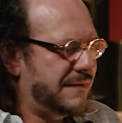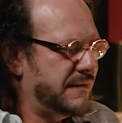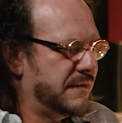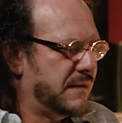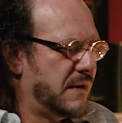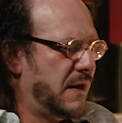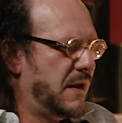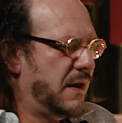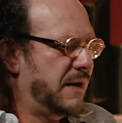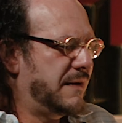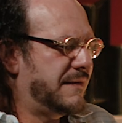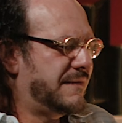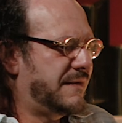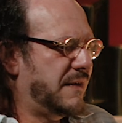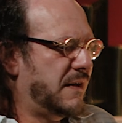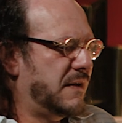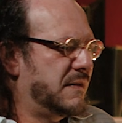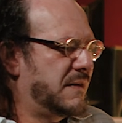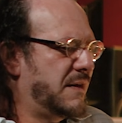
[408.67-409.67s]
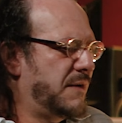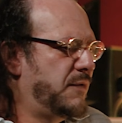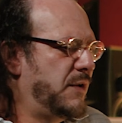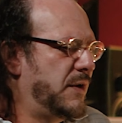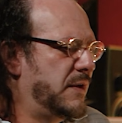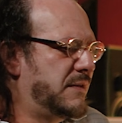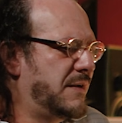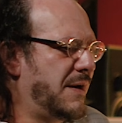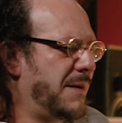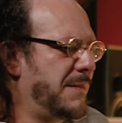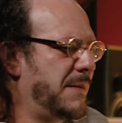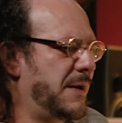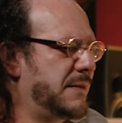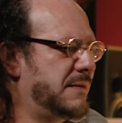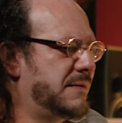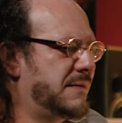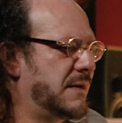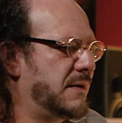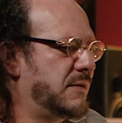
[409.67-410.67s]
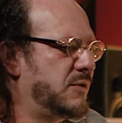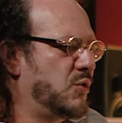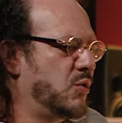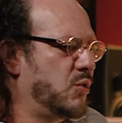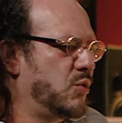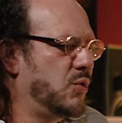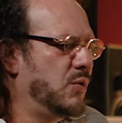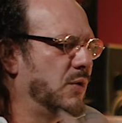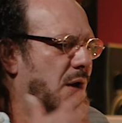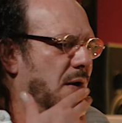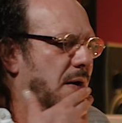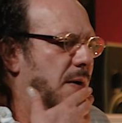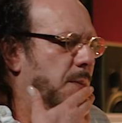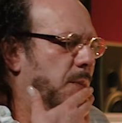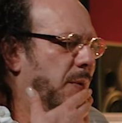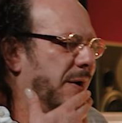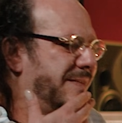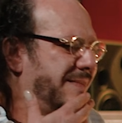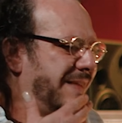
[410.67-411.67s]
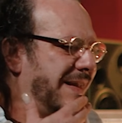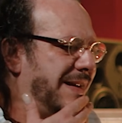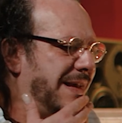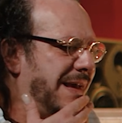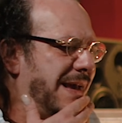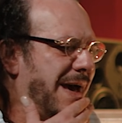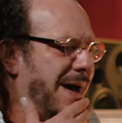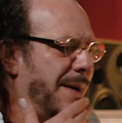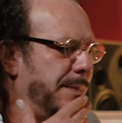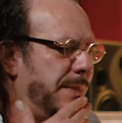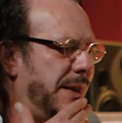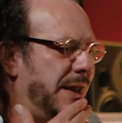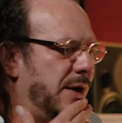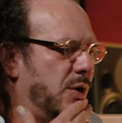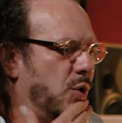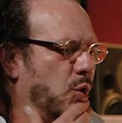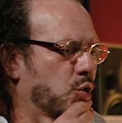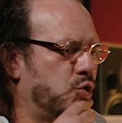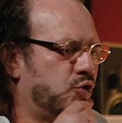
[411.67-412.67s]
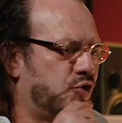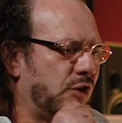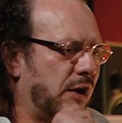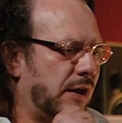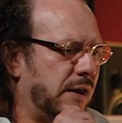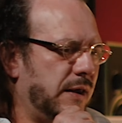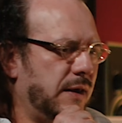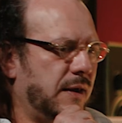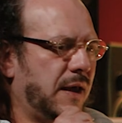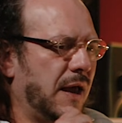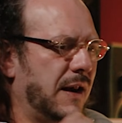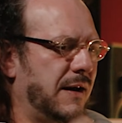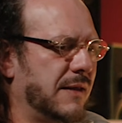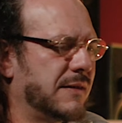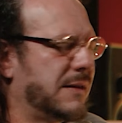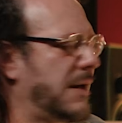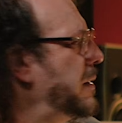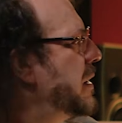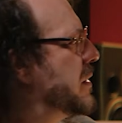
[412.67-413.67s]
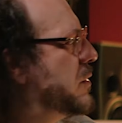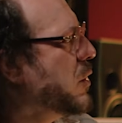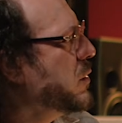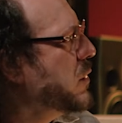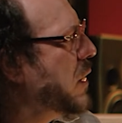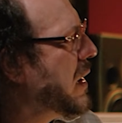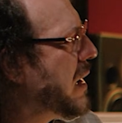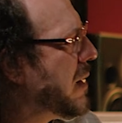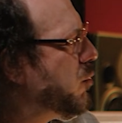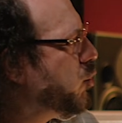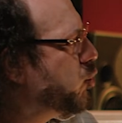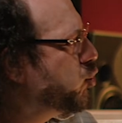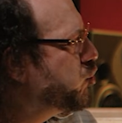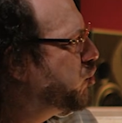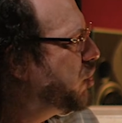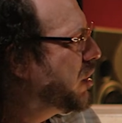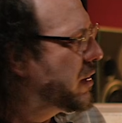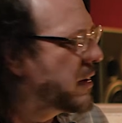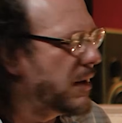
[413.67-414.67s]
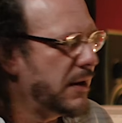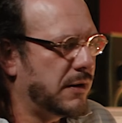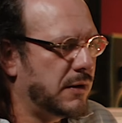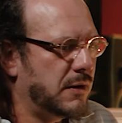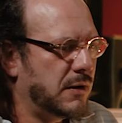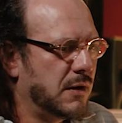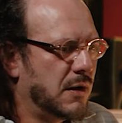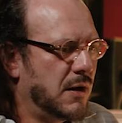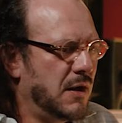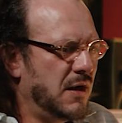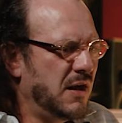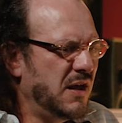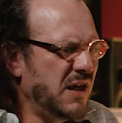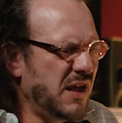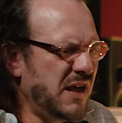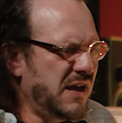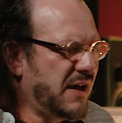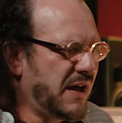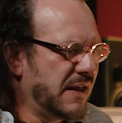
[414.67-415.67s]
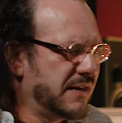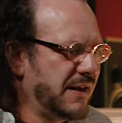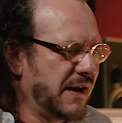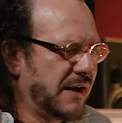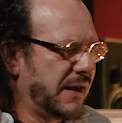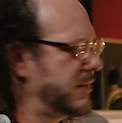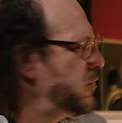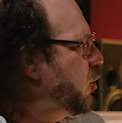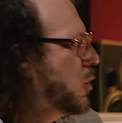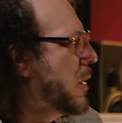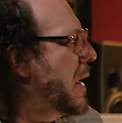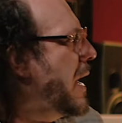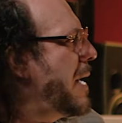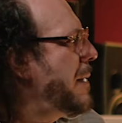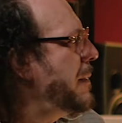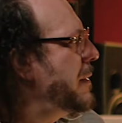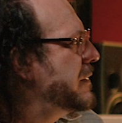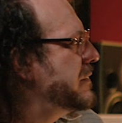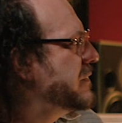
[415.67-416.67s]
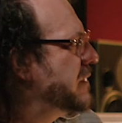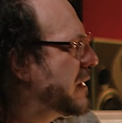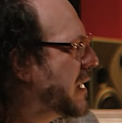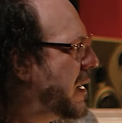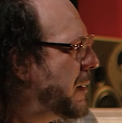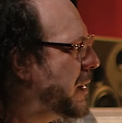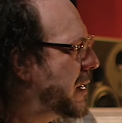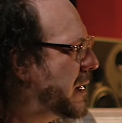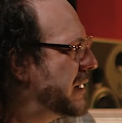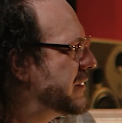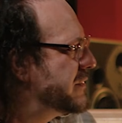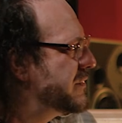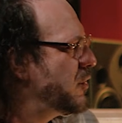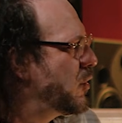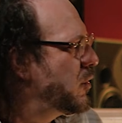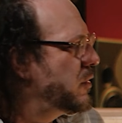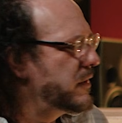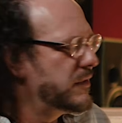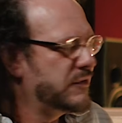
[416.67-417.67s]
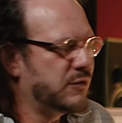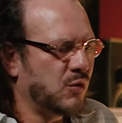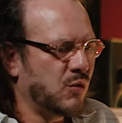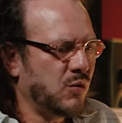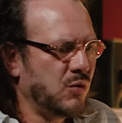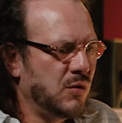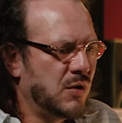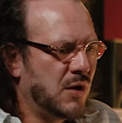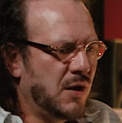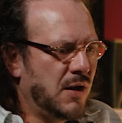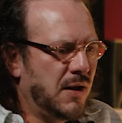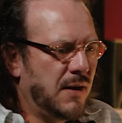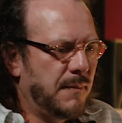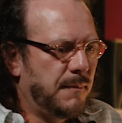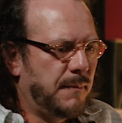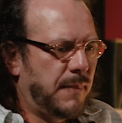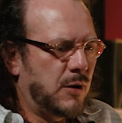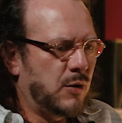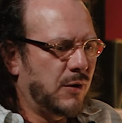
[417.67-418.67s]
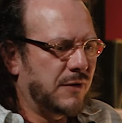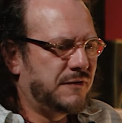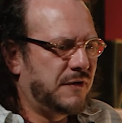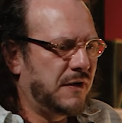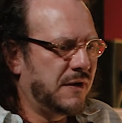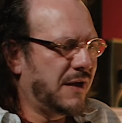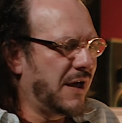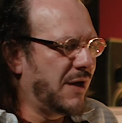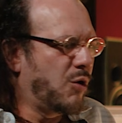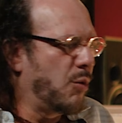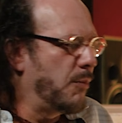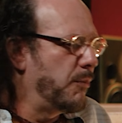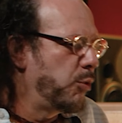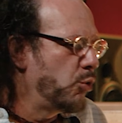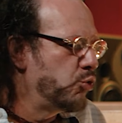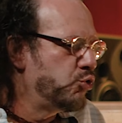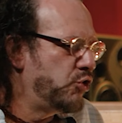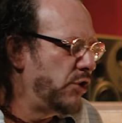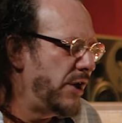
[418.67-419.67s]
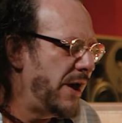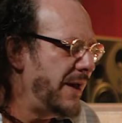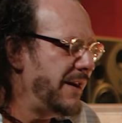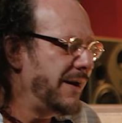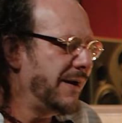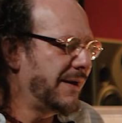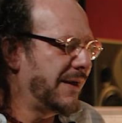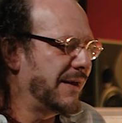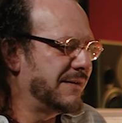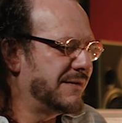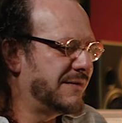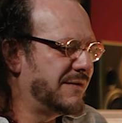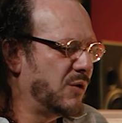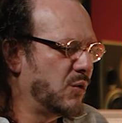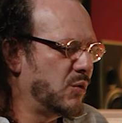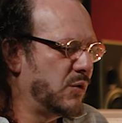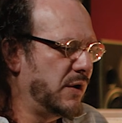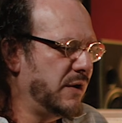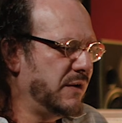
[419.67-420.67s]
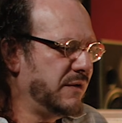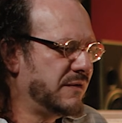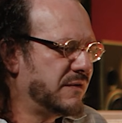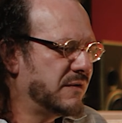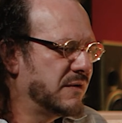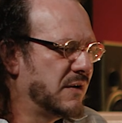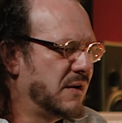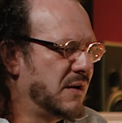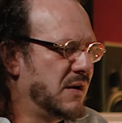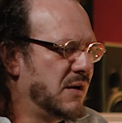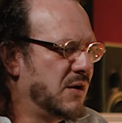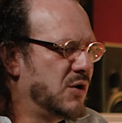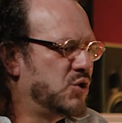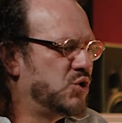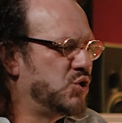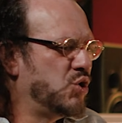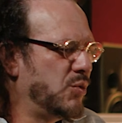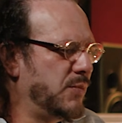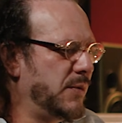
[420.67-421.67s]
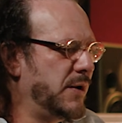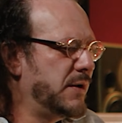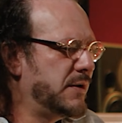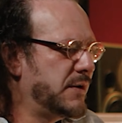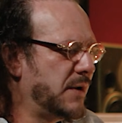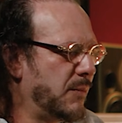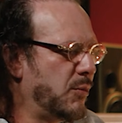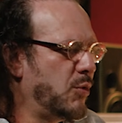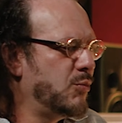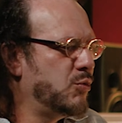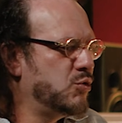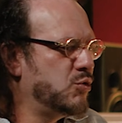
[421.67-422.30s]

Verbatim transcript: es. Este, definitivamente yo pues tenía amigos ahí que le andaban dando a la música y, y gente que tocaba y sacaba canciones, ¿no? Pero así que compusiera canciones, yo me llamó